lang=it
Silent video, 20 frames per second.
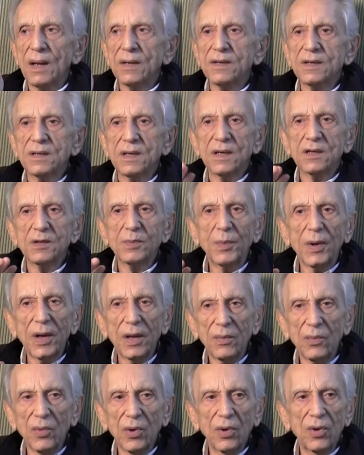si
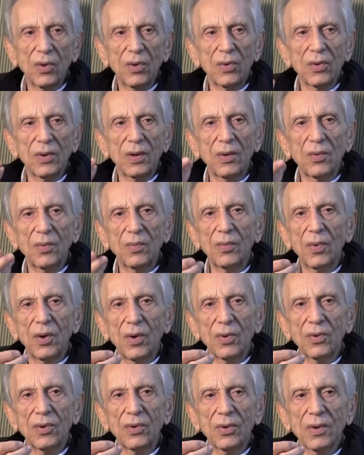esprimono in un
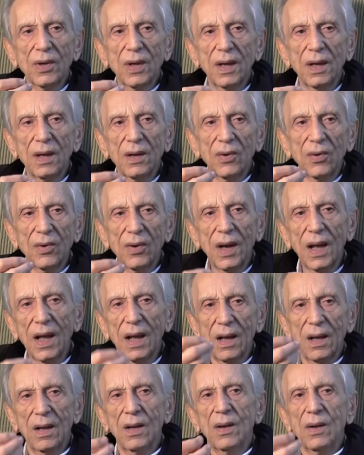modo che non
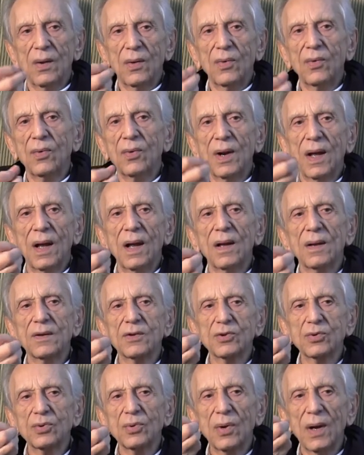ha una
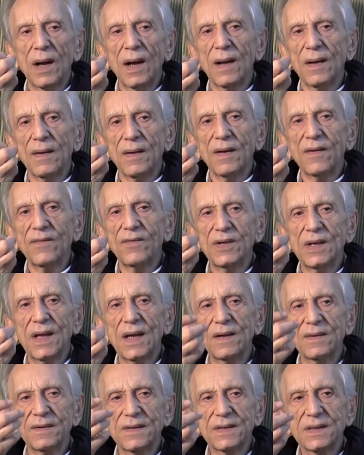sua
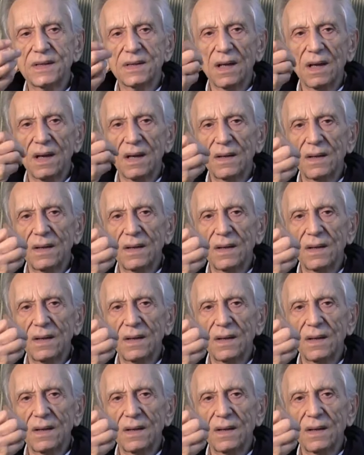evidenza,